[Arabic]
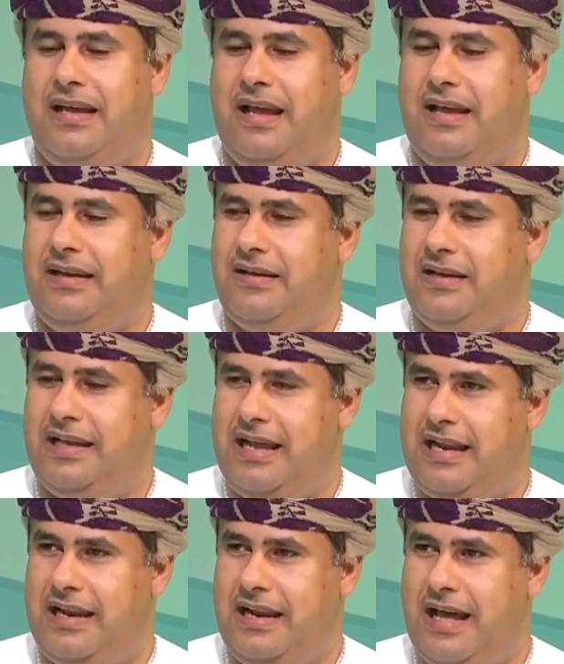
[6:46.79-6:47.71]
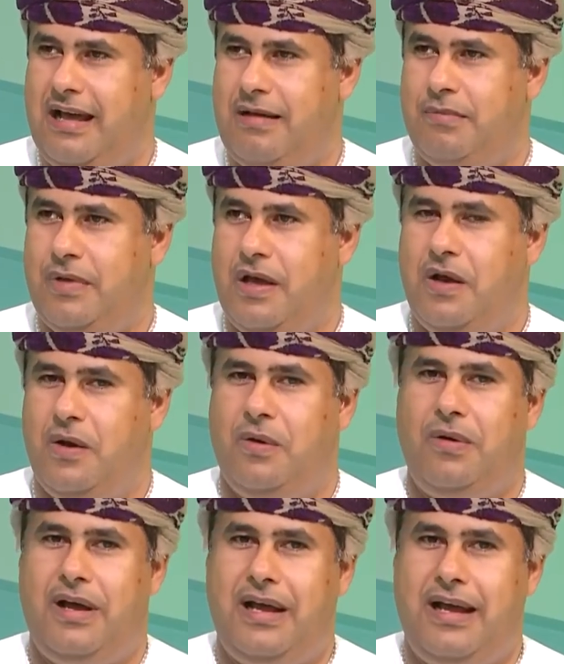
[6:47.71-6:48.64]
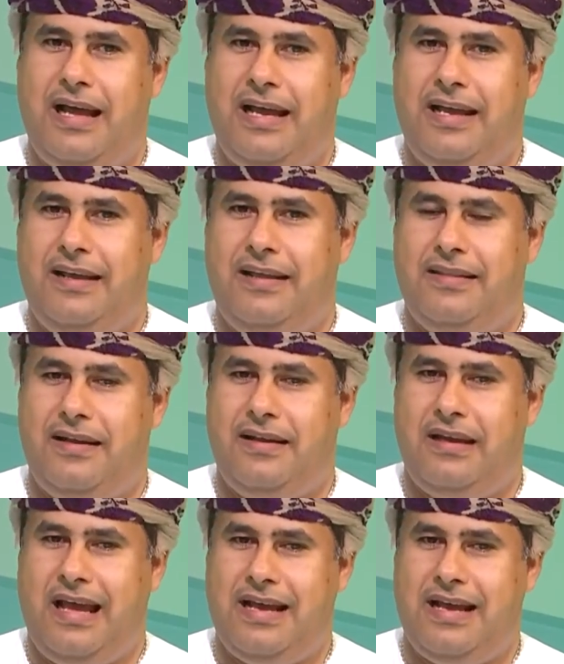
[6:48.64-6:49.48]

يعني خلال العام وايضا